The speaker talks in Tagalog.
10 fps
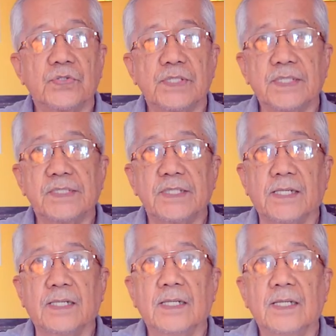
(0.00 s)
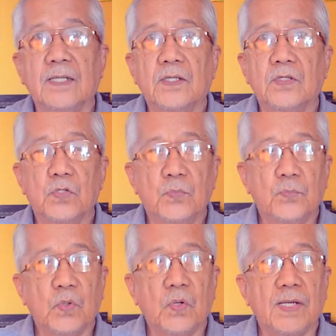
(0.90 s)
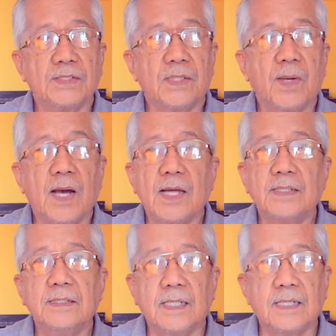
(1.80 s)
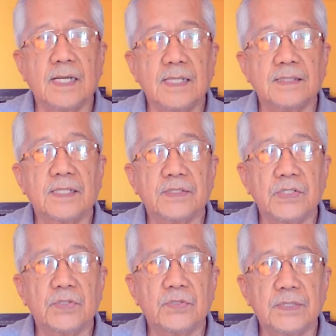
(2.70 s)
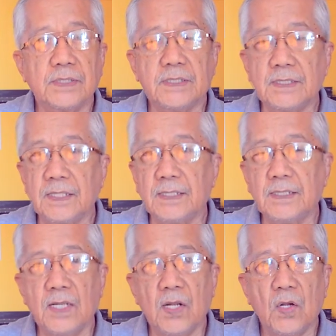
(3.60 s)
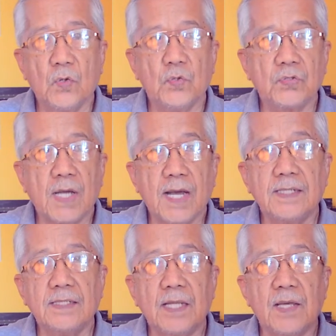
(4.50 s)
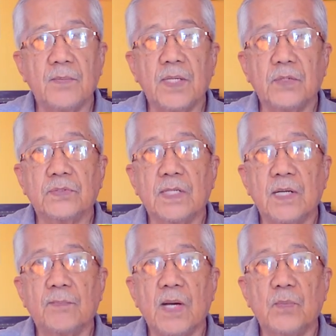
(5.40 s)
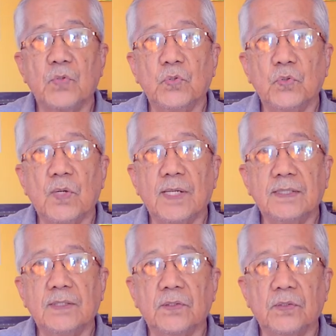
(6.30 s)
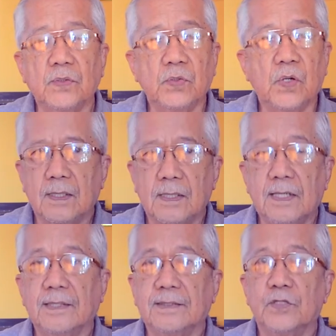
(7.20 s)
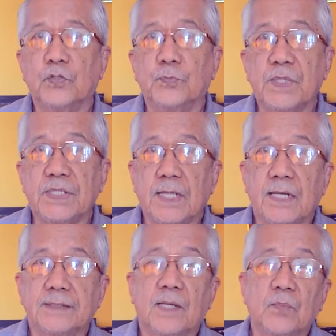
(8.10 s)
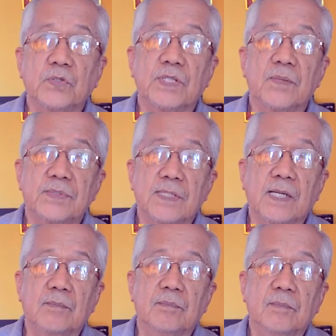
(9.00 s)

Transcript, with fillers: Citizen. Yun po ay samahan ng lahat ng senior citizen kung saan ay meron silang pamunuan o elected officials among themselves.